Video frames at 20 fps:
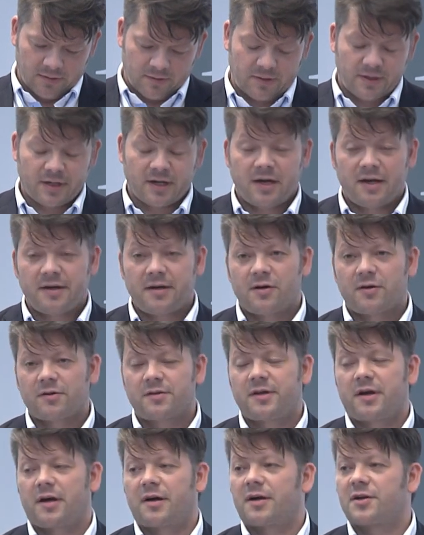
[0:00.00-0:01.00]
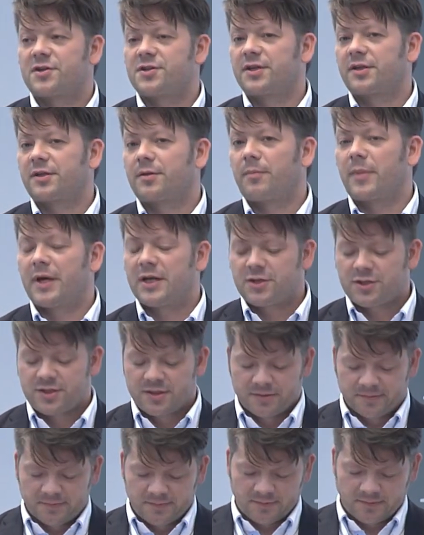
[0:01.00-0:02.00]
Doch gerade auch die engagierten
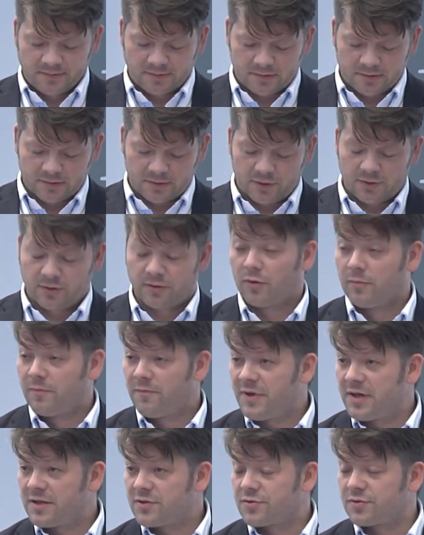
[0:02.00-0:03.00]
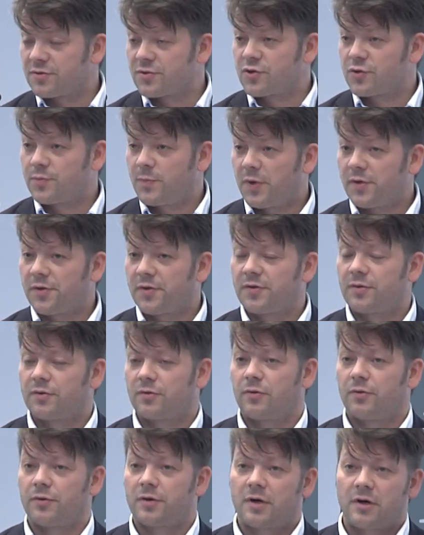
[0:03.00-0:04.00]
Menschen in Umweltschutz,
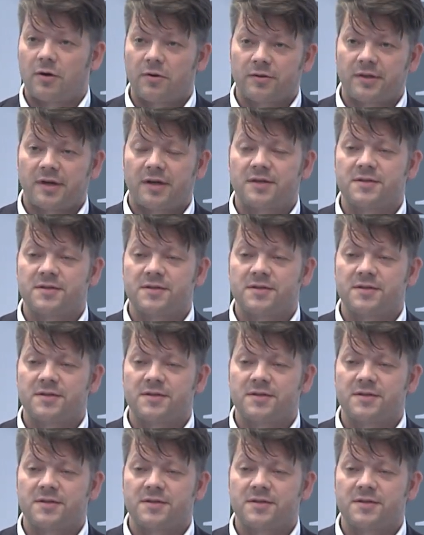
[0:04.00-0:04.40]
Sport oder auch